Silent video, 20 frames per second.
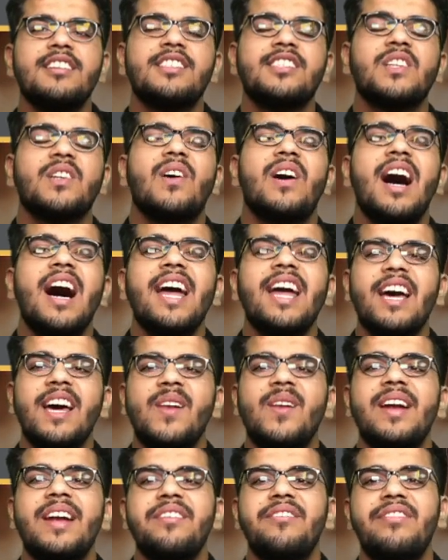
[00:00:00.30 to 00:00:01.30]
तो हाय हेलो
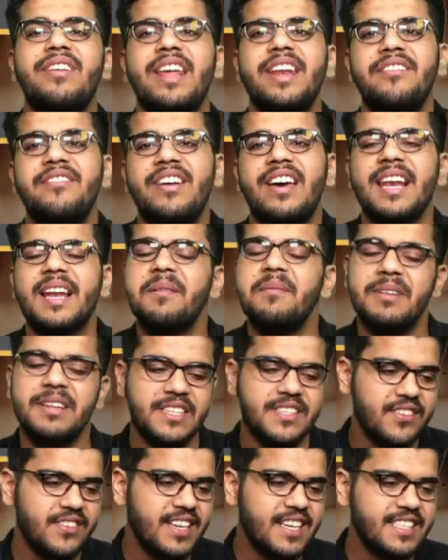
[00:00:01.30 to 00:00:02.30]
एंड वेरी वेलकम डियर
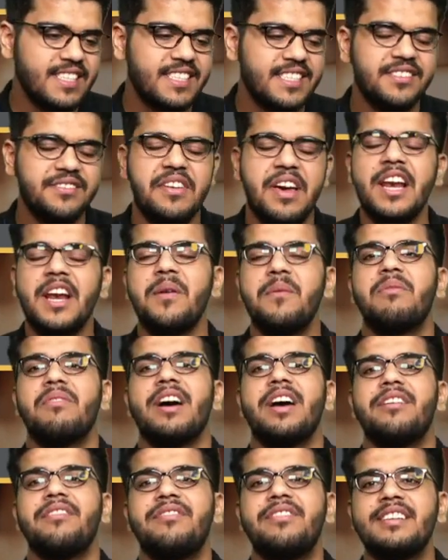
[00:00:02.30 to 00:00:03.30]
स्टूडेंट्स वेलकम टू
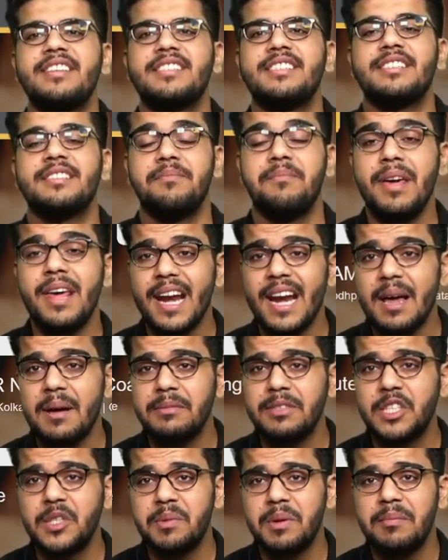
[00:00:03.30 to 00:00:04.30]
आई मेरा नाम
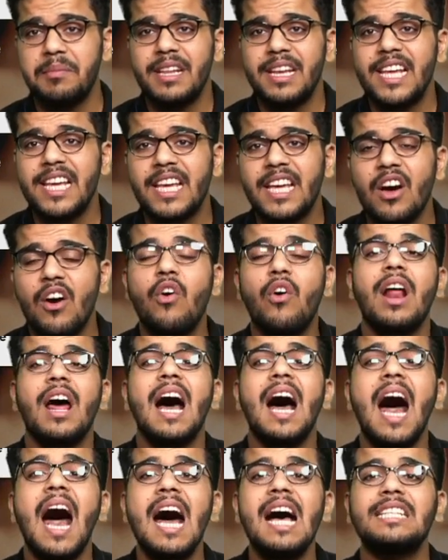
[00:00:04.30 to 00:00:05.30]
शुभम मलिक और
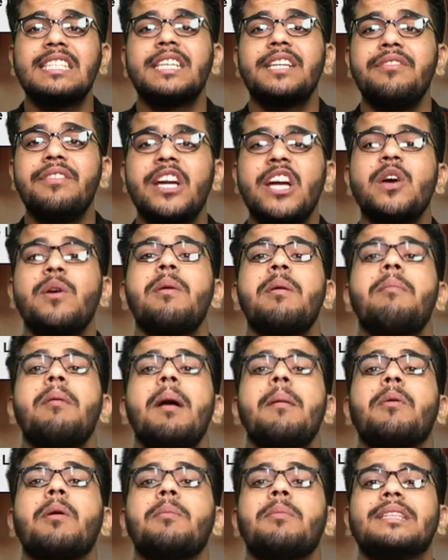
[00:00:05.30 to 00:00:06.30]
आज की वीडियो में मैं
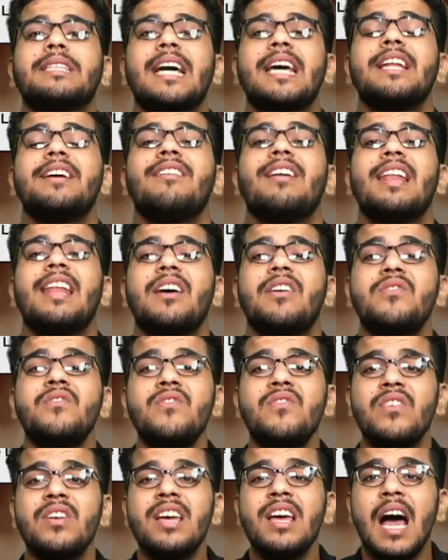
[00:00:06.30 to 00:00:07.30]
आपको बताने वाला हूं
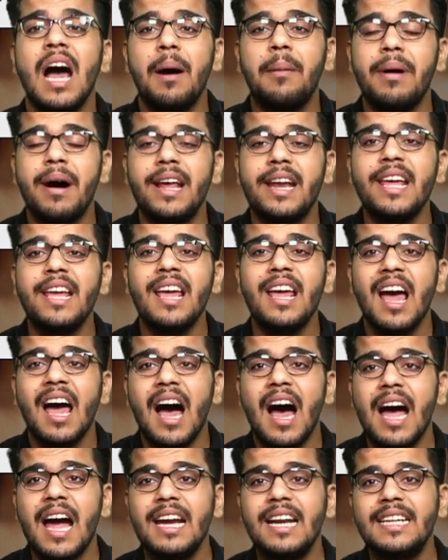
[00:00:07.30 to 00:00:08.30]
हमारे
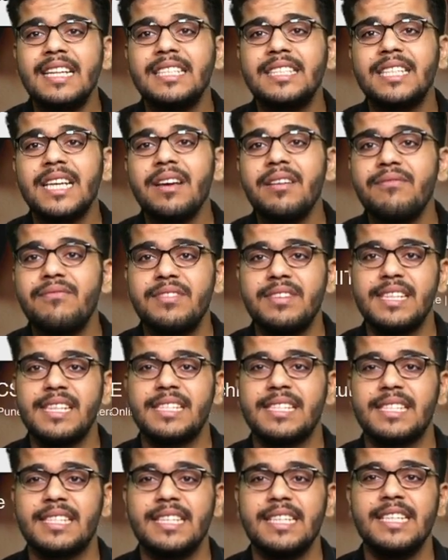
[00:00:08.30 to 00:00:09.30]
आईटी जैम
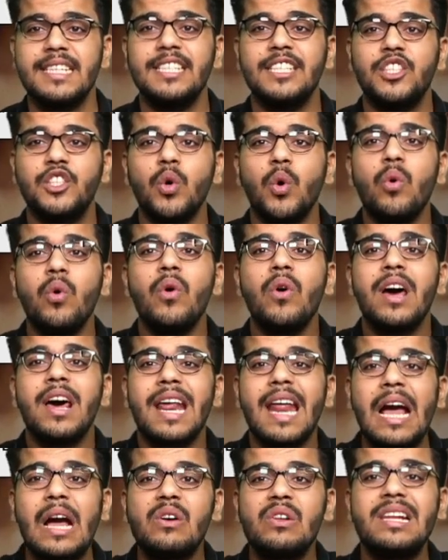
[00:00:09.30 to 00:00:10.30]
फिजिक्स की जो
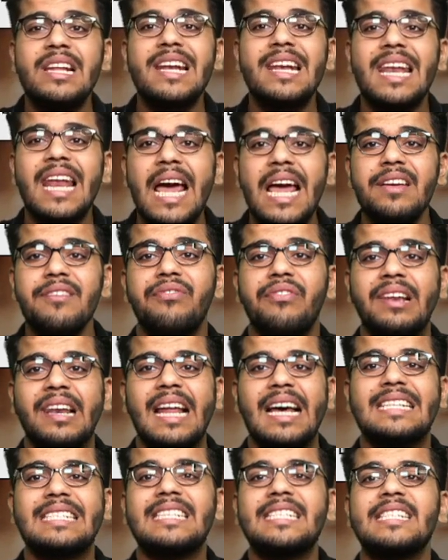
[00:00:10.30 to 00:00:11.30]
रेगुलर लाइव
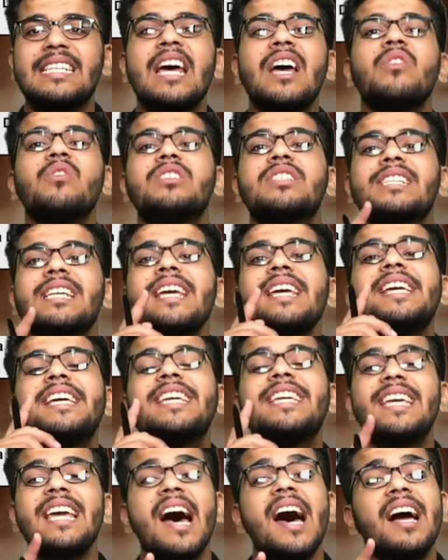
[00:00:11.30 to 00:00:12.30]
क्लासेस हैं उसके
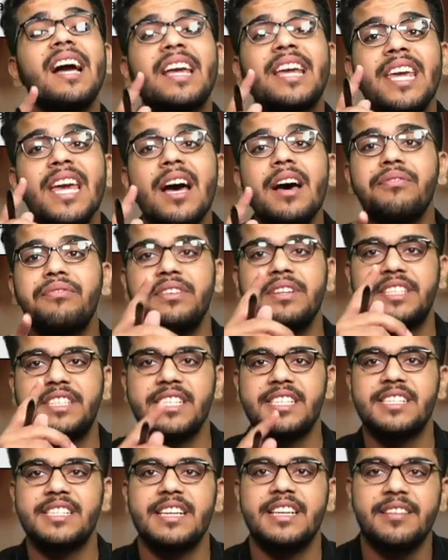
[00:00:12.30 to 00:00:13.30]
क्या क्या
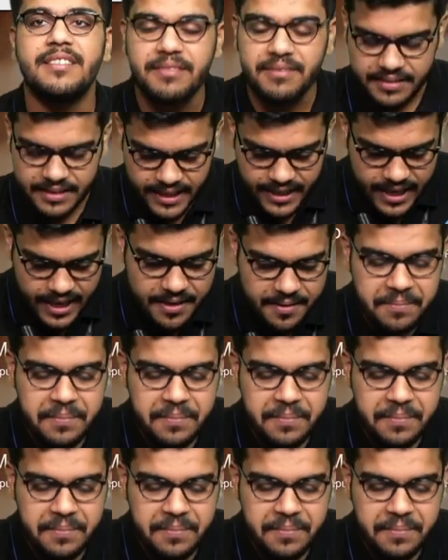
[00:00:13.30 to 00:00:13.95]
फीचर्स हैं ठीक है